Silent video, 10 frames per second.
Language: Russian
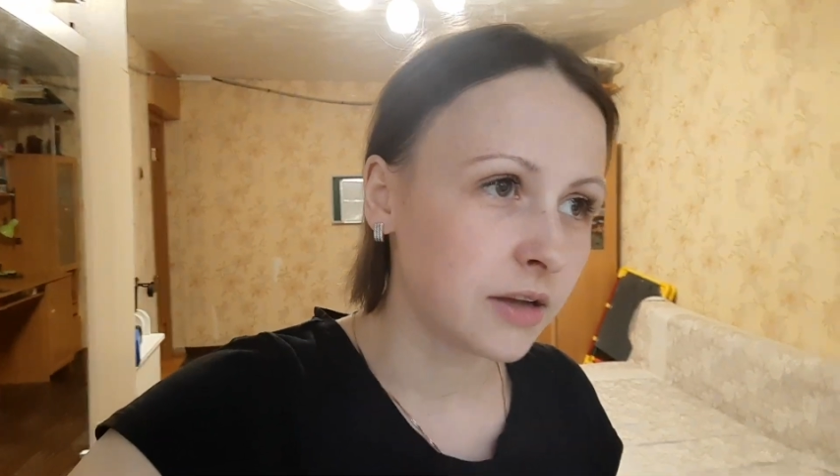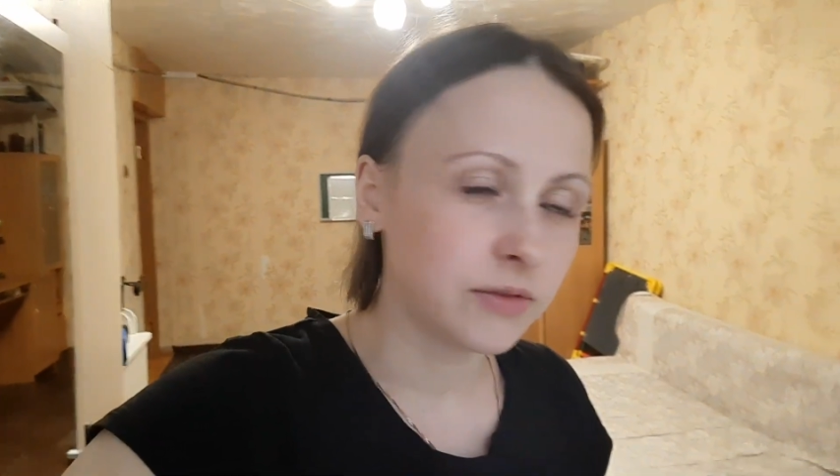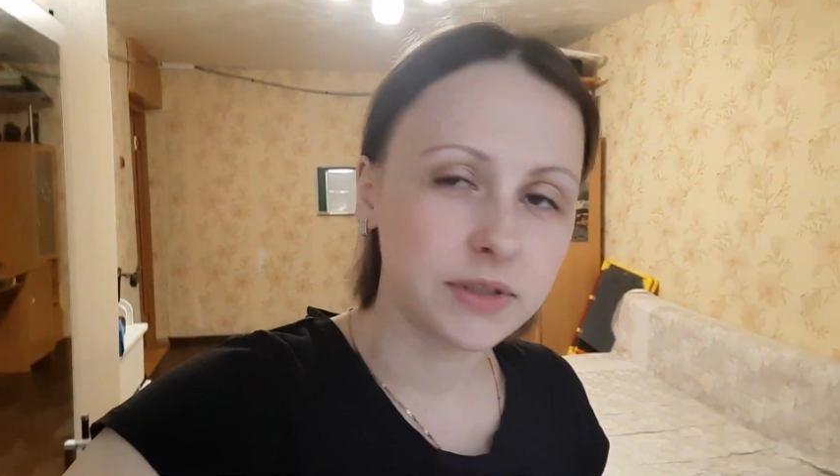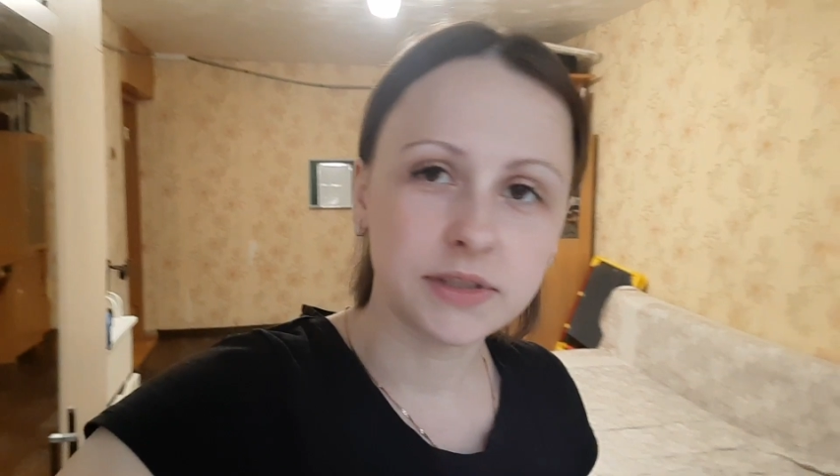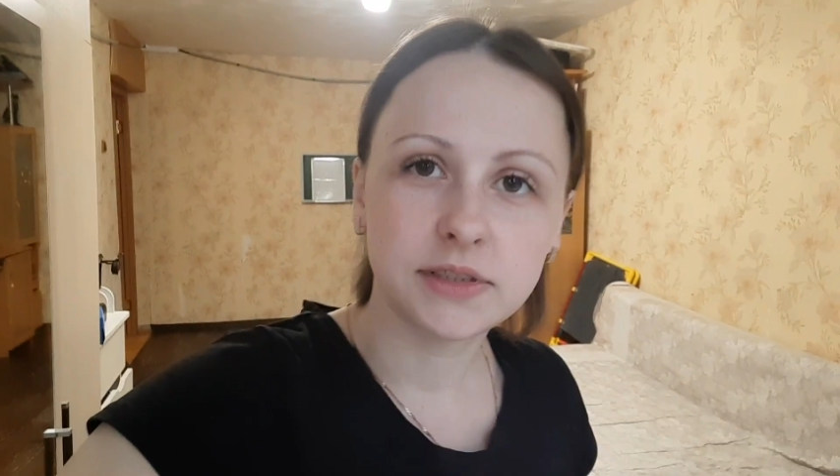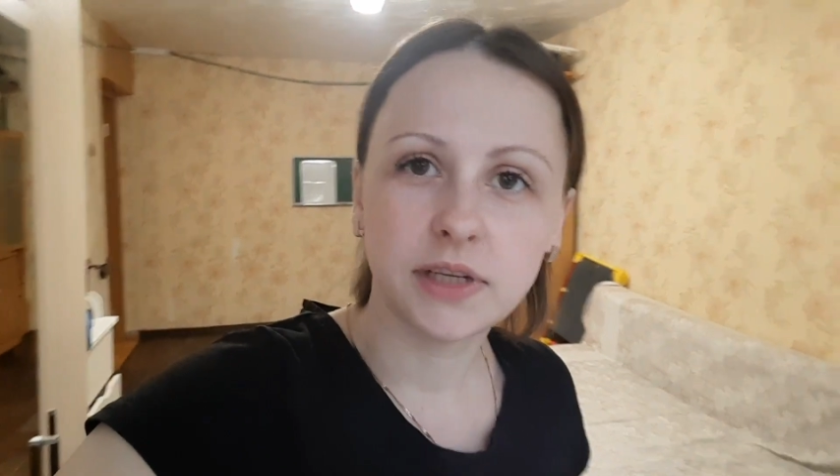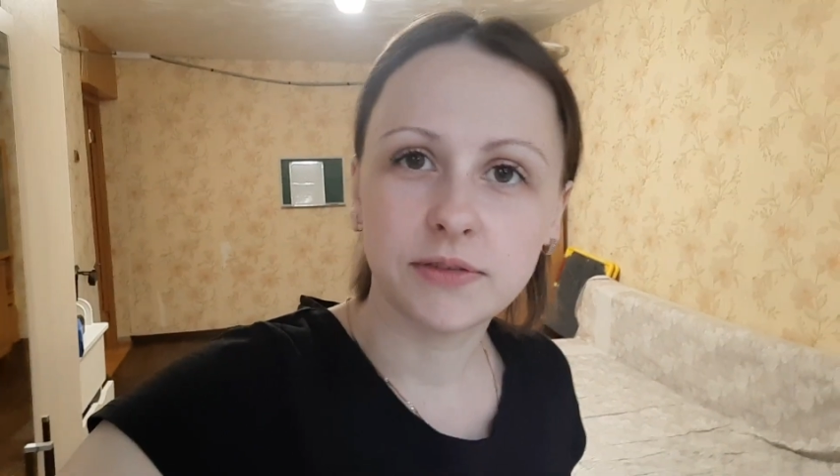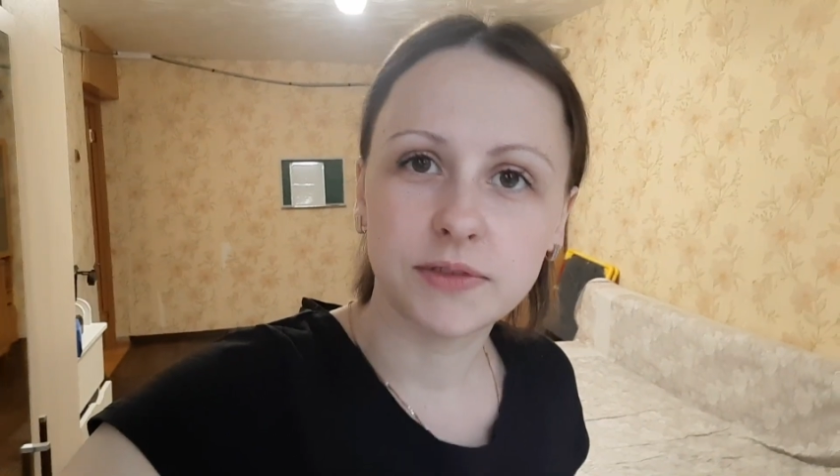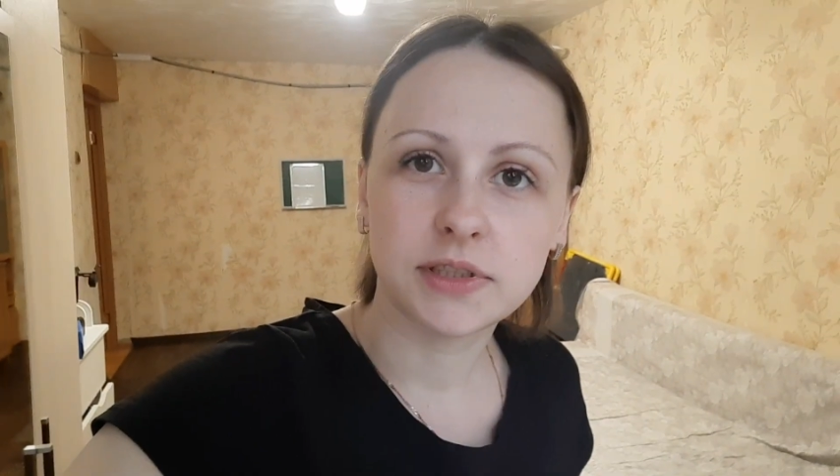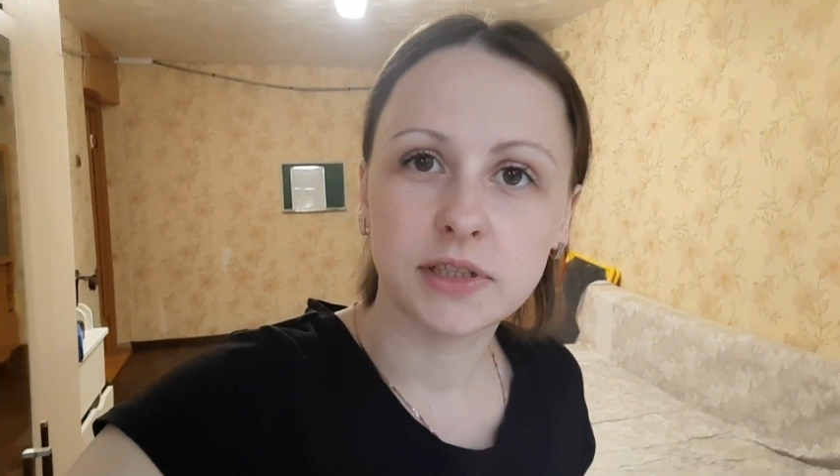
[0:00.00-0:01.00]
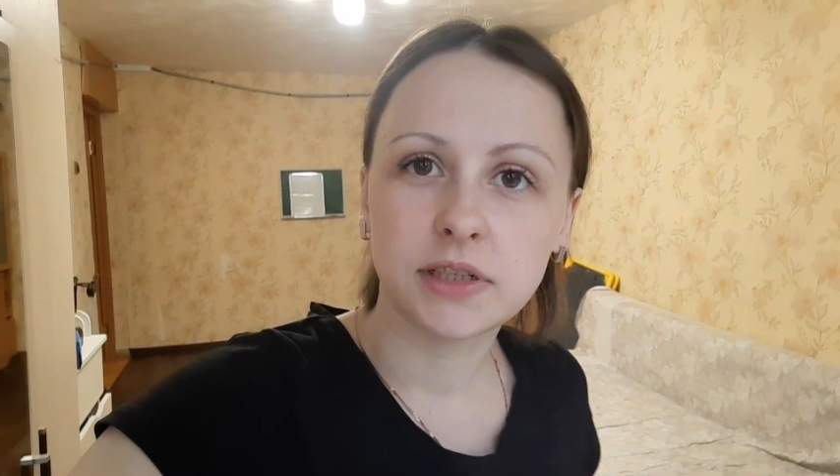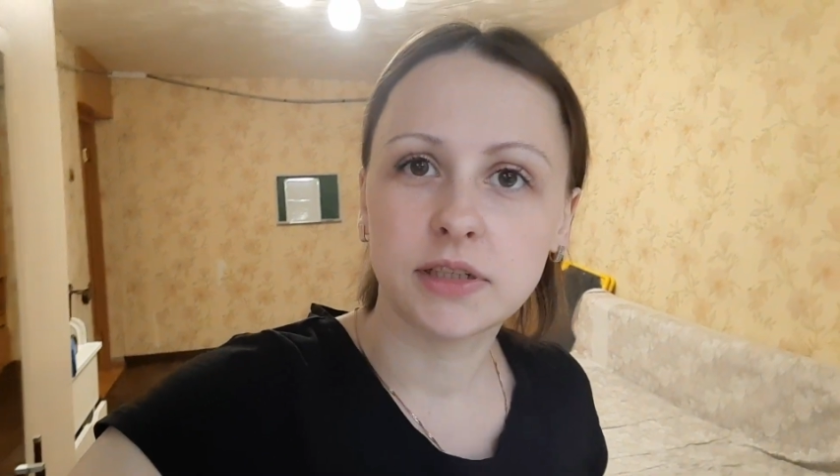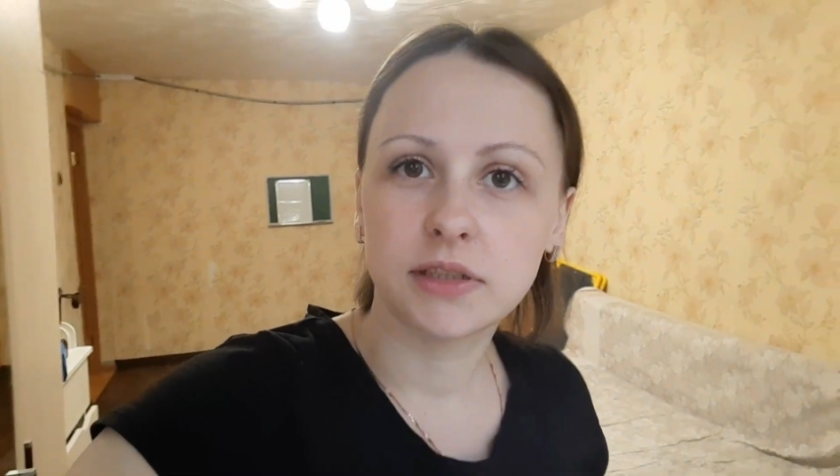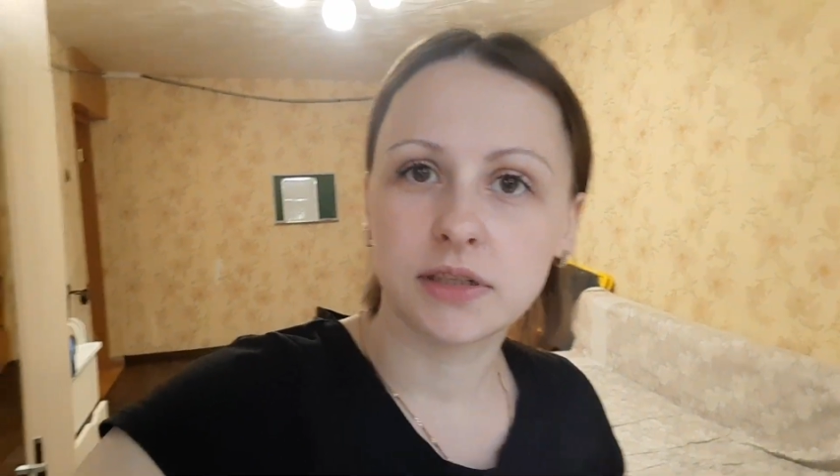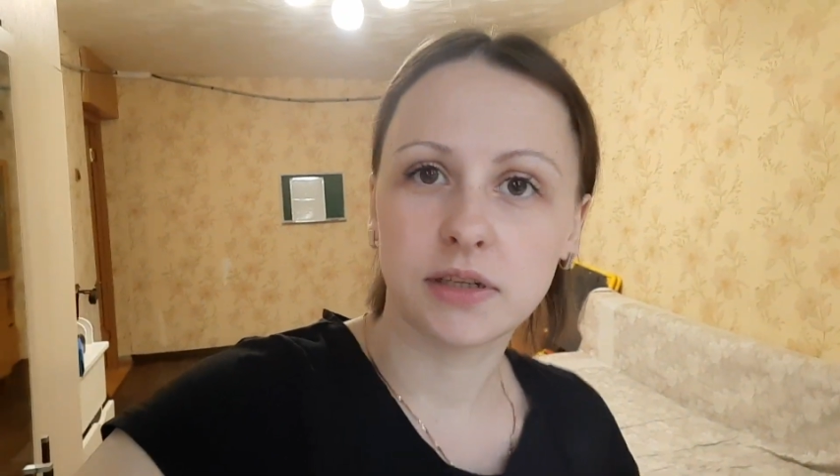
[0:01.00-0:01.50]
Весь день вся
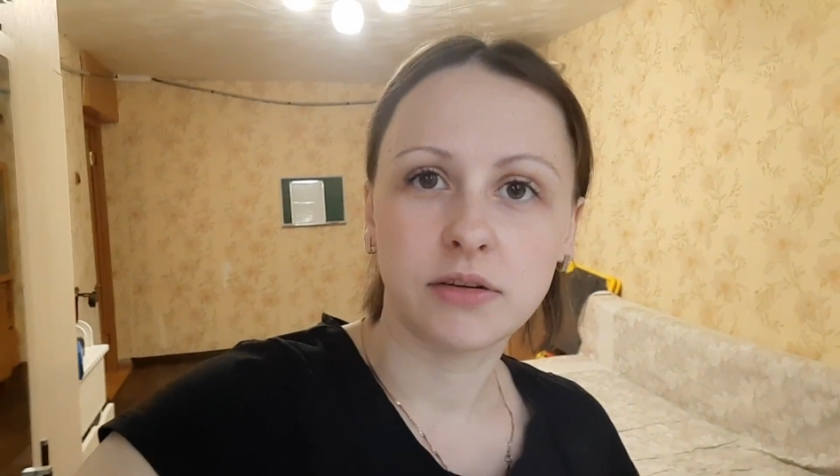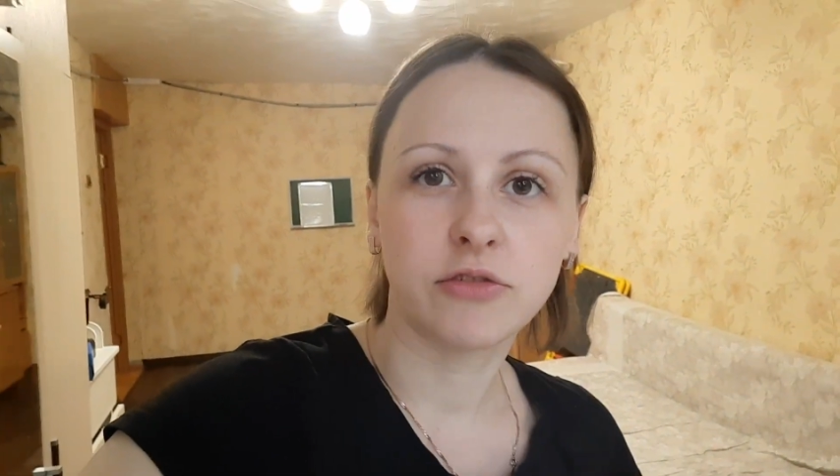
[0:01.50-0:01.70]
это